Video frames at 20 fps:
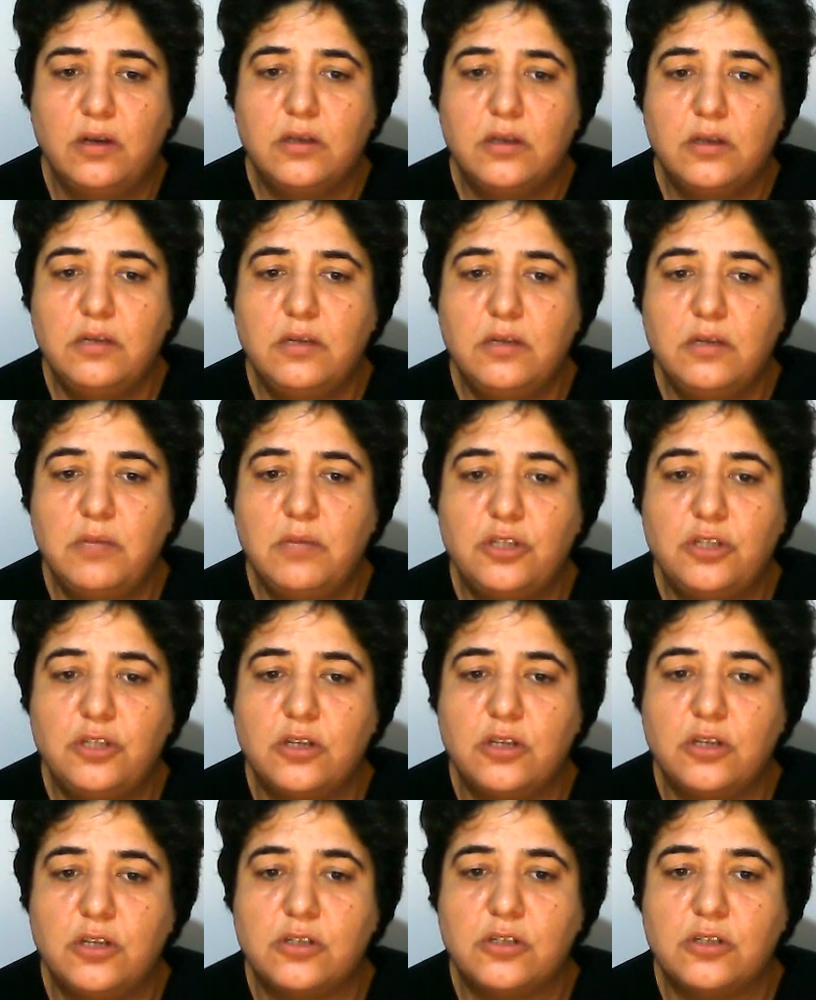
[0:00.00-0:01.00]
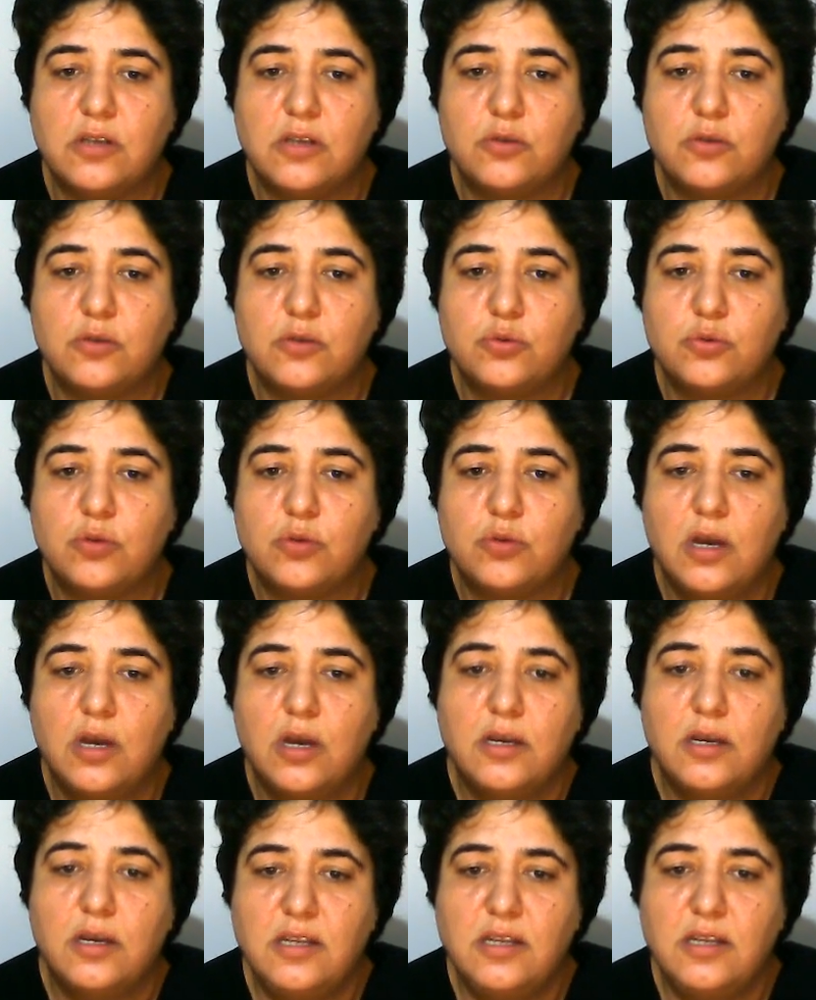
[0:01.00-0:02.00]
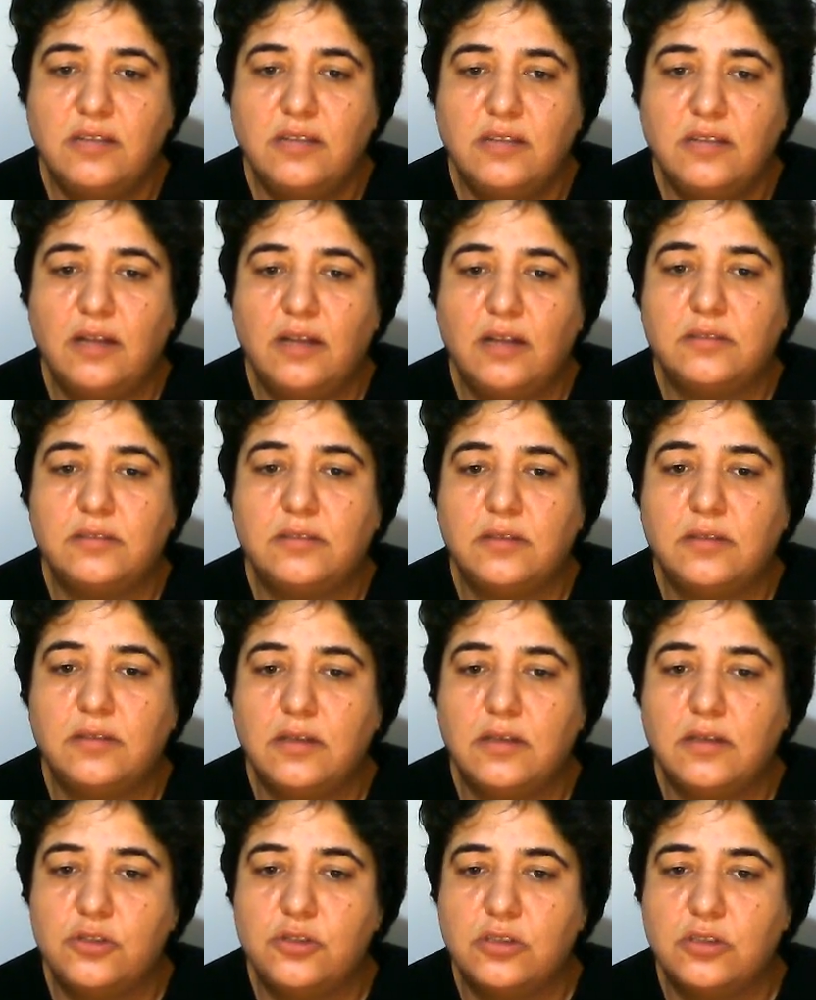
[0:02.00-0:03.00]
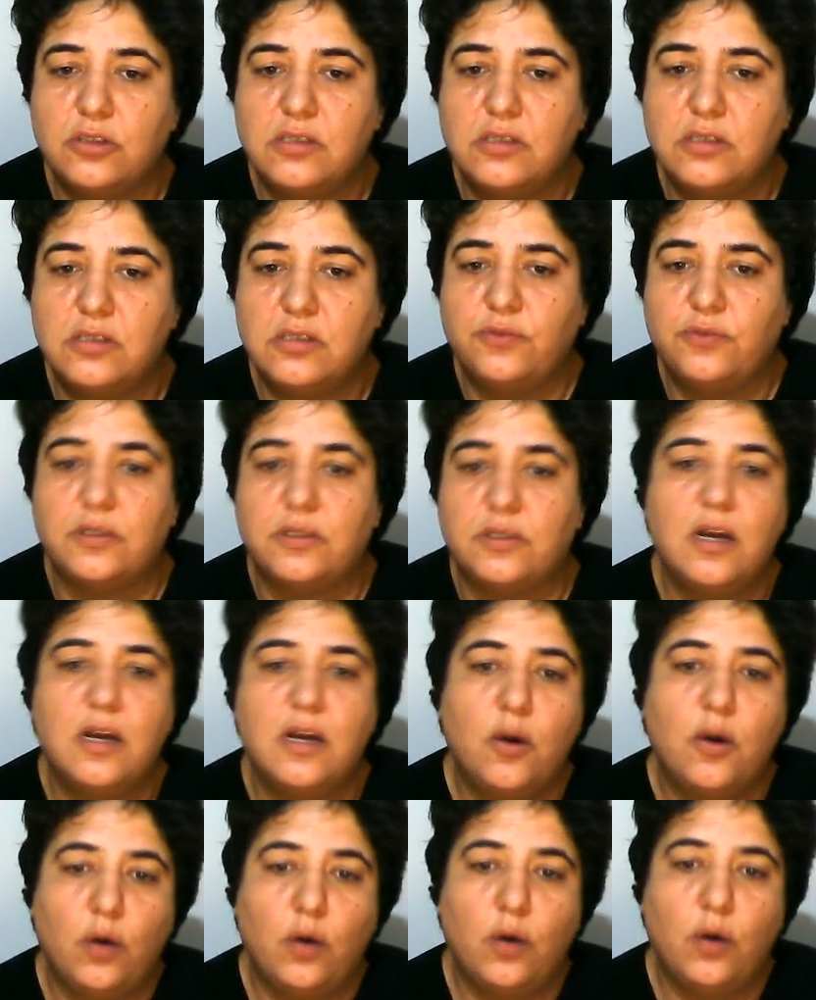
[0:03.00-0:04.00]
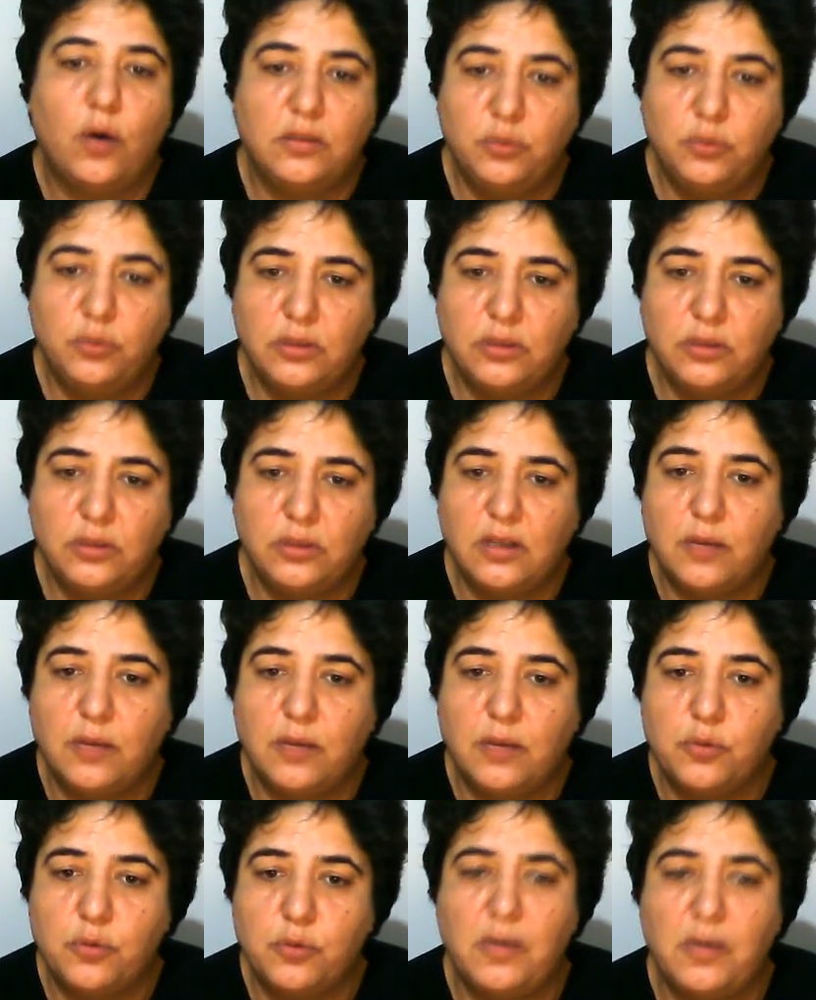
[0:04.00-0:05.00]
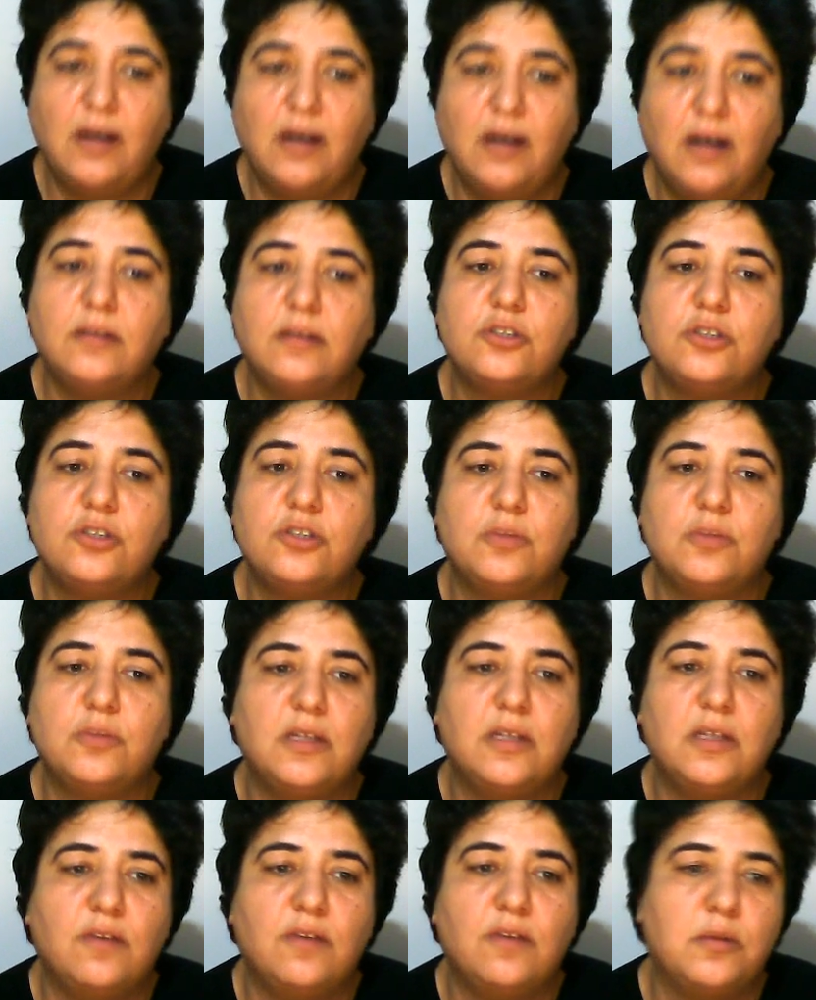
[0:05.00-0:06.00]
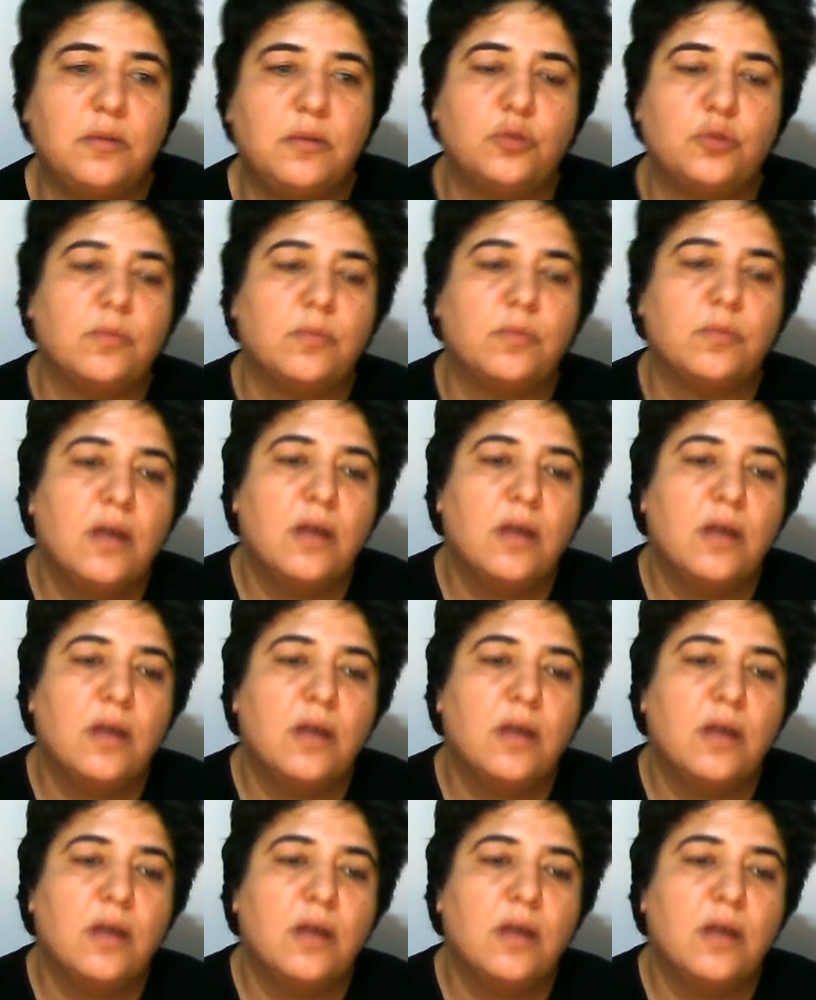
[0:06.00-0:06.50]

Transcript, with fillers: 25 derece Celsius. Yine delta T ne çıktı? 0. O halde burada da ne yapıyorum? Ben hal değiştirmeye devam ediyorum.